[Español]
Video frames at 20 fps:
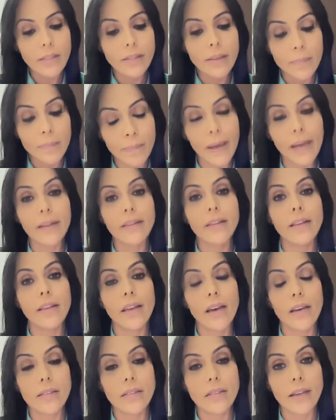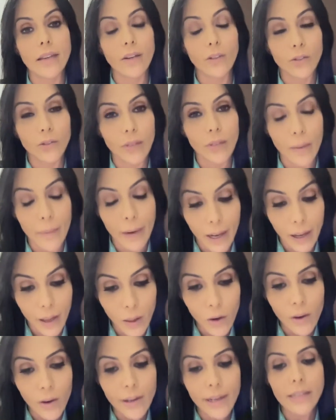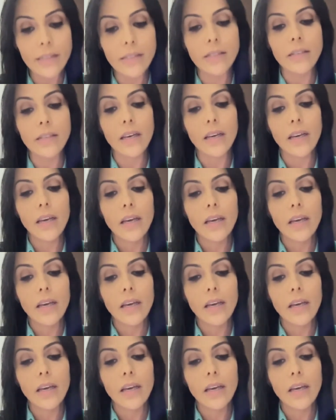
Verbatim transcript: de pérdidas a los trabajadores